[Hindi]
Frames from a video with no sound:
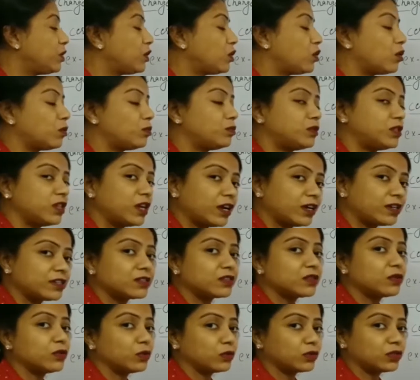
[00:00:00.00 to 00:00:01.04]
भी
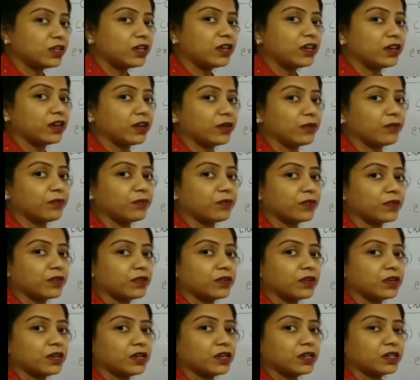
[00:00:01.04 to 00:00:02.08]
ऑब्जेक्ट्स होते हैं
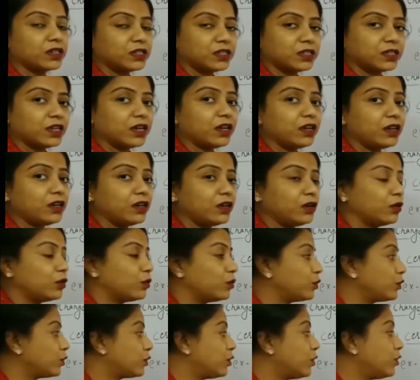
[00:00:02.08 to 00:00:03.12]
ठीक है
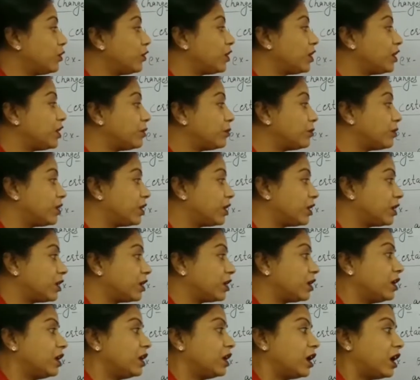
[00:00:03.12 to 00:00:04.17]
उनको
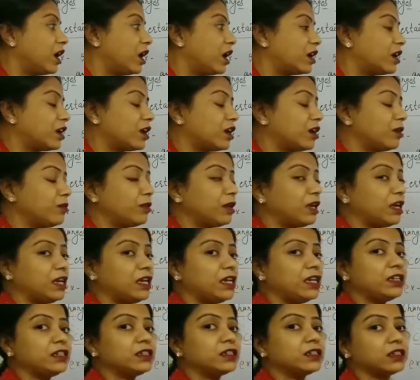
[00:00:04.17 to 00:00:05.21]
अगर हम
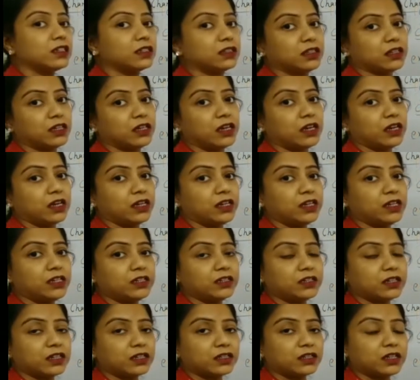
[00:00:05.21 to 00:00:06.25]
हीट करते हैं
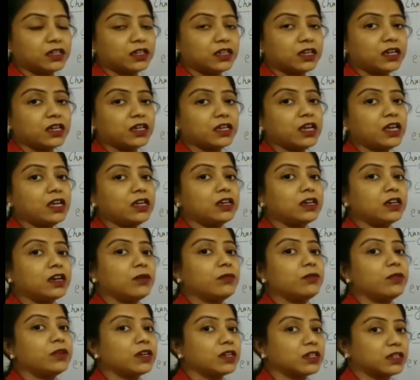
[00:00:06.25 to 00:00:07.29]
हीट कर दें यानी कि
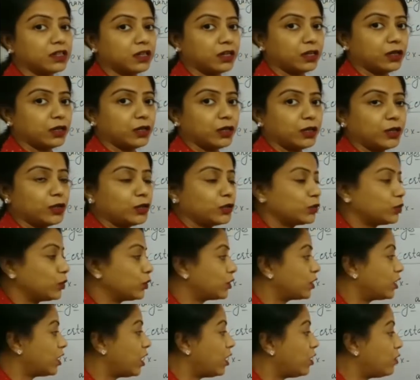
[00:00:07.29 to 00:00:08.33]
गर्म कर दें
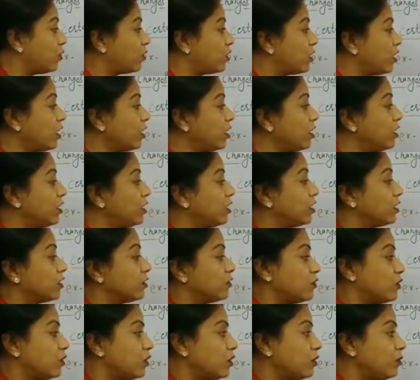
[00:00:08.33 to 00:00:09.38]
तो क्या होगा
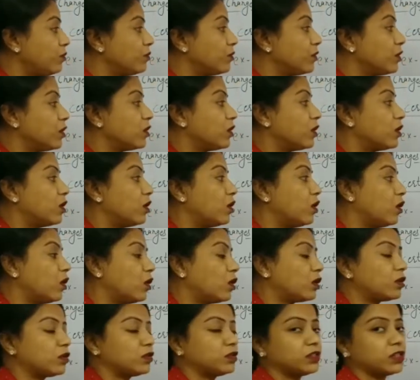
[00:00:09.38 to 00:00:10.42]
वो
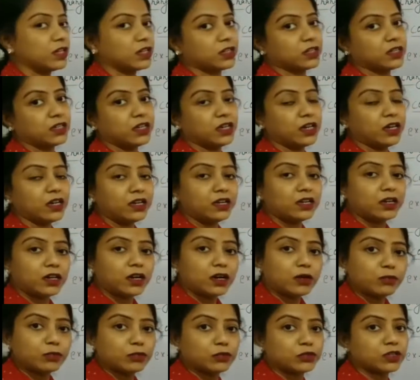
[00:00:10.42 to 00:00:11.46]
हॉट हो जाते हैं
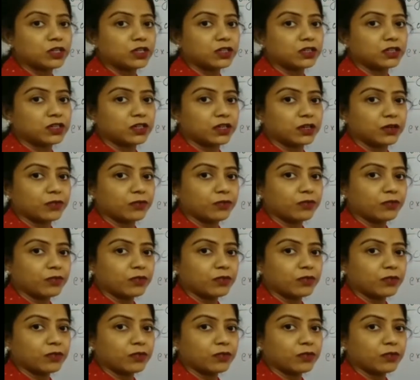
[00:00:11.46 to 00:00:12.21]
गर्म हो जाते हैं